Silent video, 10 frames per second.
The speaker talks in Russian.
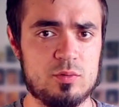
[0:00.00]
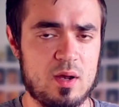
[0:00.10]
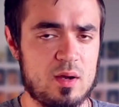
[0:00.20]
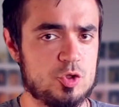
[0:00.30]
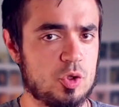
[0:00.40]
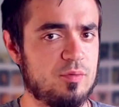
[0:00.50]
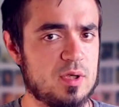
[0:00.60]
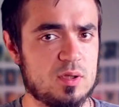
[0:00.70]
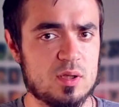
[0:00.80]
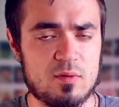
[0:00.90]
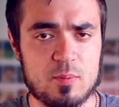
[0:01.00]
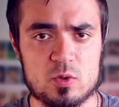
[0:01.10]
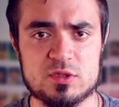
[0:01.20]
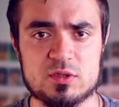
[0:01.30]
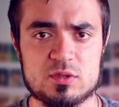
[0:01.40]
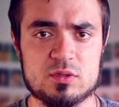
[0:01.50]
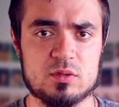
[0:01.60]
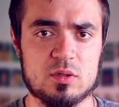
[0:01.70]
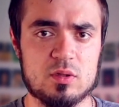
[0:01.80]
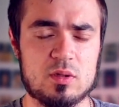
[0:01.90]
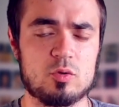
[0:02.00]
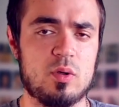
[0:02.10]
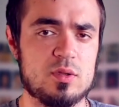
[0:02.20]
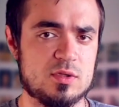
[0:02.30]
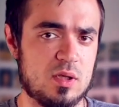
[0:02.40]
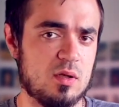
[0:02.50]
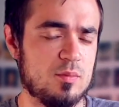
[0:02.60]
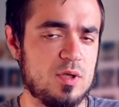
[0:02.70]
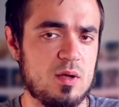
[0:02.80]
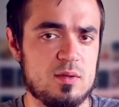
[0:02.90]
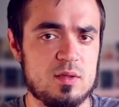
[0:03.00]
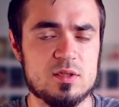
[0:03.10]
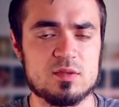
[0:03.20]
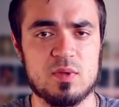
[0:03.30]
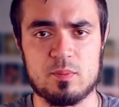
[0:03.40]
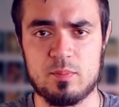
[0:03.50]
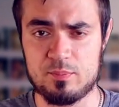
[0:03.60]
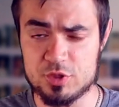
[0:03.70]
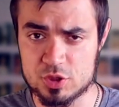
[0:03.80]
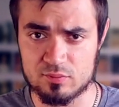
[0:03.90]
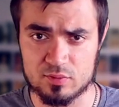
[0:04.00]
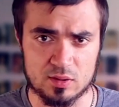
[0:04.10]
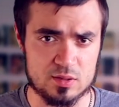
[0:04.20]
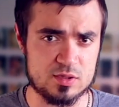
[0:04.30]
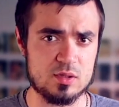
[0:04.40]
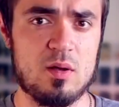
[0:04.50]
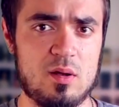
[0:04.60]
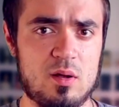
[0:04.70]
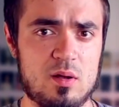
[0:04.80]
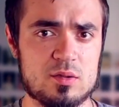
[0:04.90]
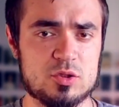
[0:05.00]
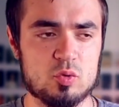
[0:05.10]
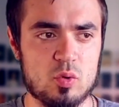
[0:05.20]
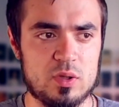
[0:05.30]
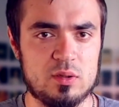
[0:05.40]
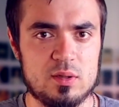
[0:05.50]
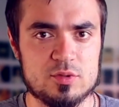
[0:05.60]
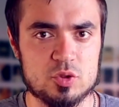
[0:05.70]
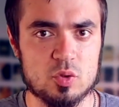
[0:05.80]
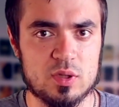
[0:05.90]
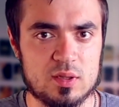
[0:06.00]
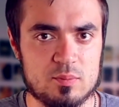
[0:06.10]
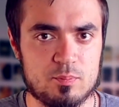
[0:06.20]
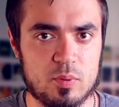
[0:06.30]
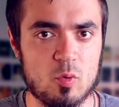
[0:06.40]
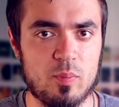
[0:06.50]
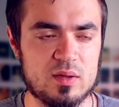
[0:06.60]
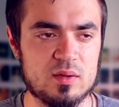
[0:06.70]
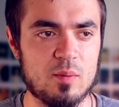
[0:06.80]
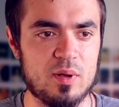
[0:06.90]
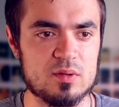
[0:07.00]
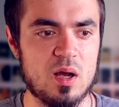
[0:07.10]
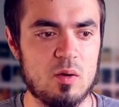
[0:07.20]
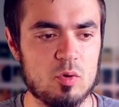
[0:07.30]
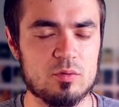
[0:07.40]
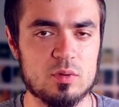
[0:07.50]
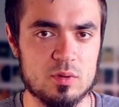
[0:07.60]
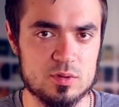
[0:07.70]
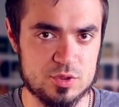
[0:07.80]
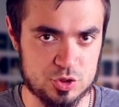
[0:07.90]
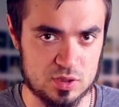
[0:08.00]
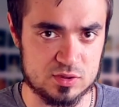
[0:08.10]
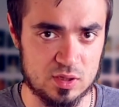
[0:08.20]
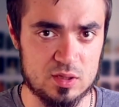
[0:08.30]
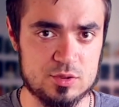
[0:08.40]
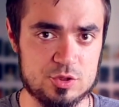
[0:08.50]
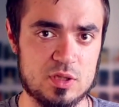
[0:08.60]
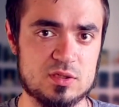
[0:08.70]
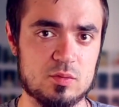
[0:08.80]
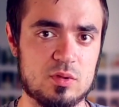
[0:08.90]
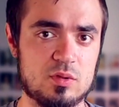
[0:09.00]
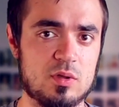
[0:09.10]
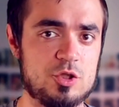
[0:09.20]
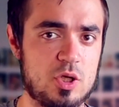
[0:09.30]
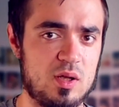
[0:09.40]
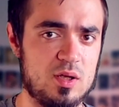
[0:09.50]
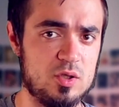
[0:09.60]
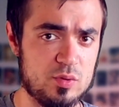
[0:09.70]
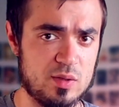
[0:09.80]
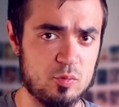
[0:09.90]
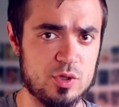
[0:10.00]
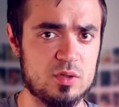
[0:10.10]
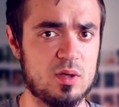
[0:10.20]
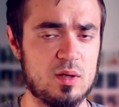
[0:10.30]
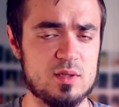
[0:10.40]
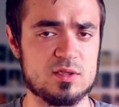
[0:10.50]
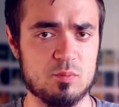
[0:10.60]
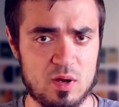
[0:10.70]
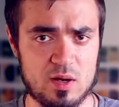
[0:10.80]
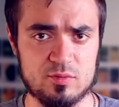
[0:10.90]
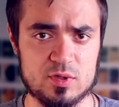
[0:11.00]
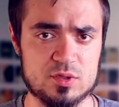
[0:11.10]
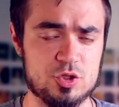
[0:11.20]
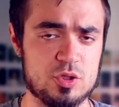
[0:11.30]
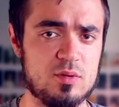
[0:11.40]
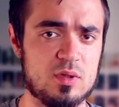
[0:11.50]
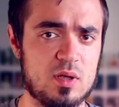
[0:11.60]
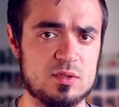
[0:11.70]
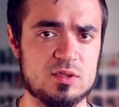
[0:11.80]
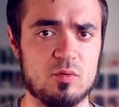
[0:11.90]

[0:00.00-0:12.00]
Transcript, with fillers: я хочу ответить на вопрос, э, который задал мне один из моих подписчиков в донате. А, стоит ли все-таки покупать на панда вот э, сейчас, да, сейчас вот начало июня будет, конец мая 2019